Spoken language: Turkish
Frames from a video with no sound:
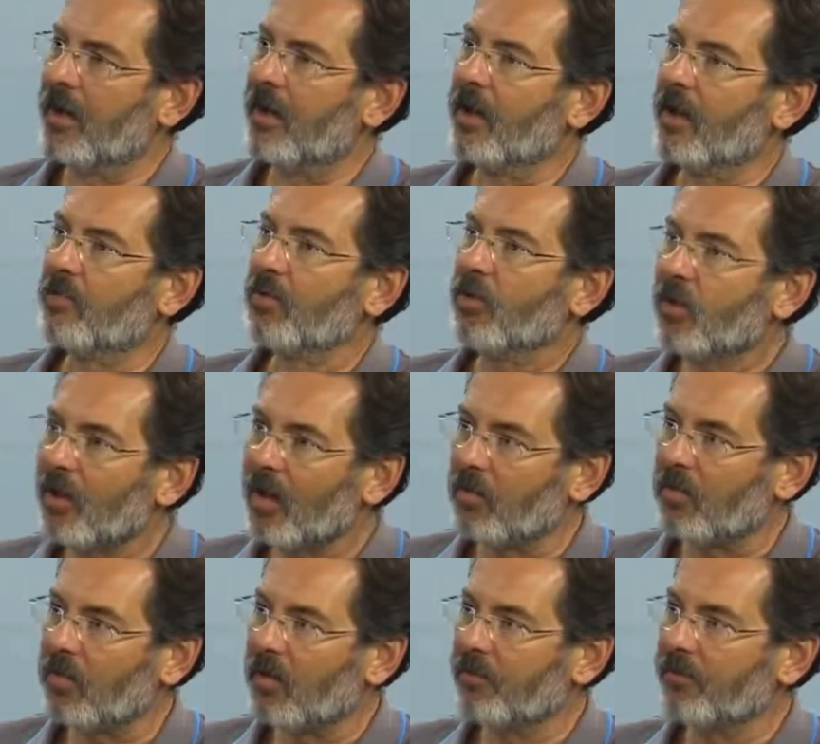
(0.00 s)
E, bu
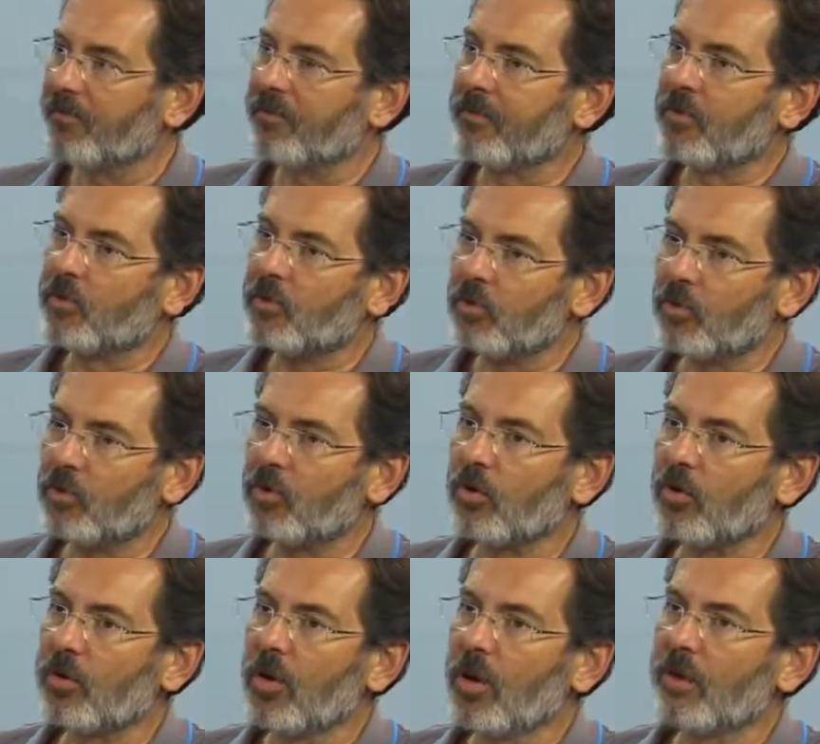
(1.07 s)
önemli
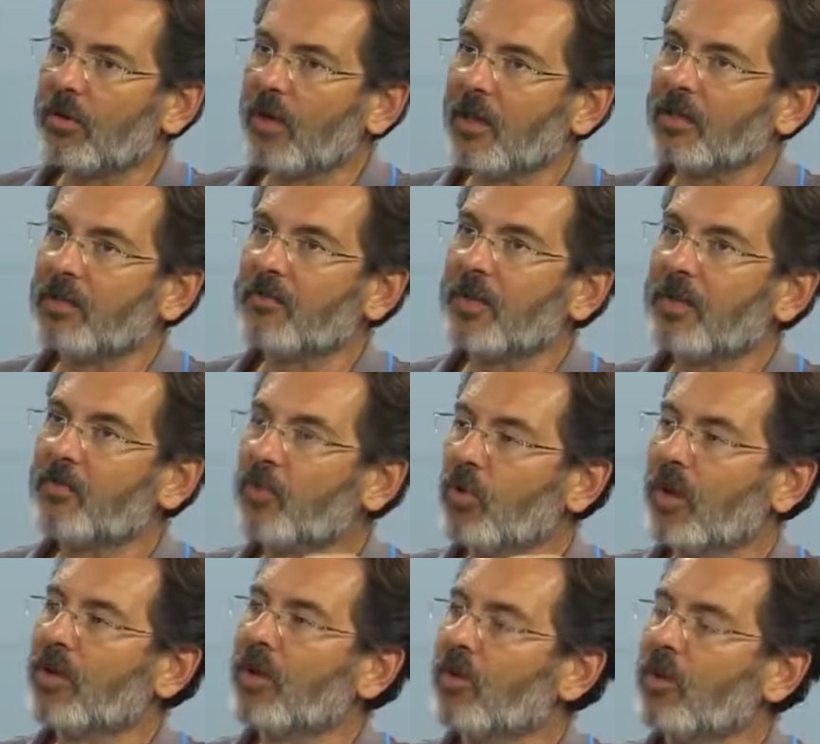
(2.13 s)
çünkü Nazım Hikmet bu
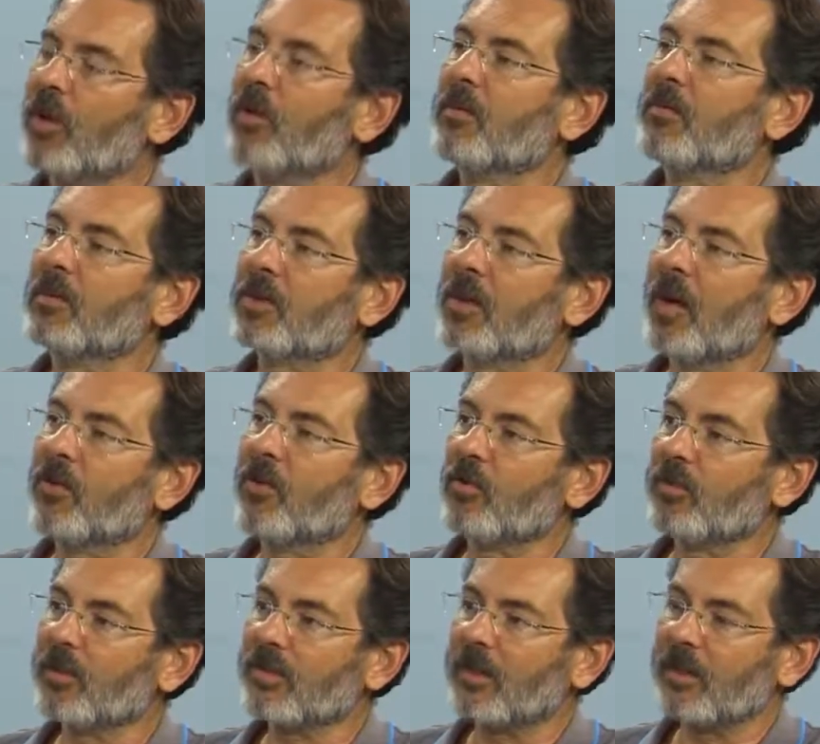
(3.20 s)
kadar önemli bir şair
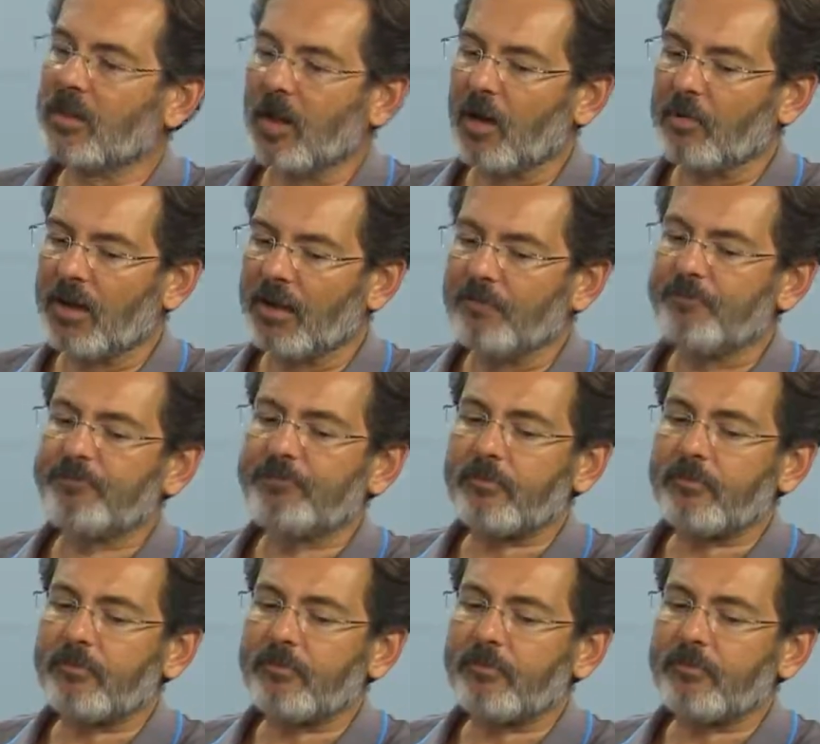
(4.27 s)
olmasına rağmen